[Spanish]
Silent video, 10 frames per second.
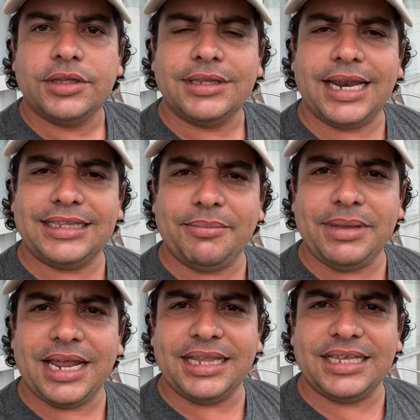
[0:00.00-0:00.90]
de la
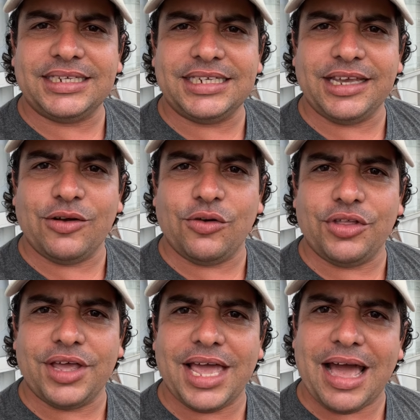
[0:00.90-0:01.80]
terminal de Ciego
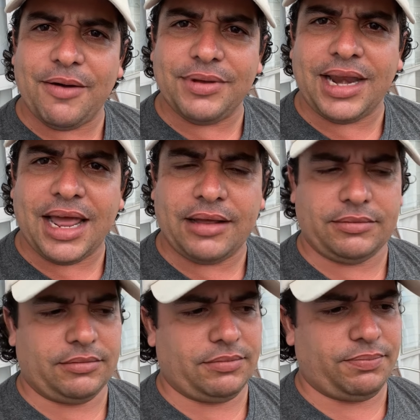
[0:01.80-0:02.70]
de Ávila,
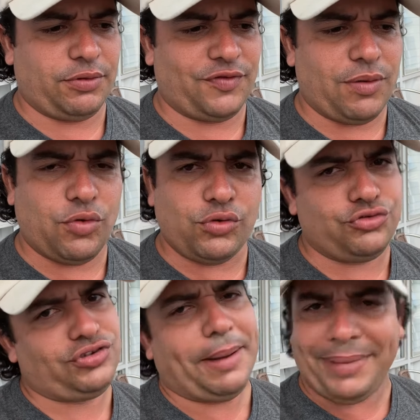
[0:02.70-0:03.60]
por favor,
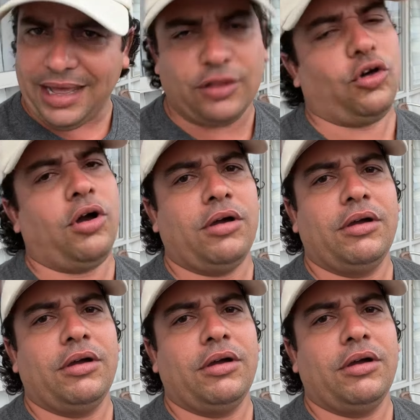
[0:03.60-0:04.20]
un llamado,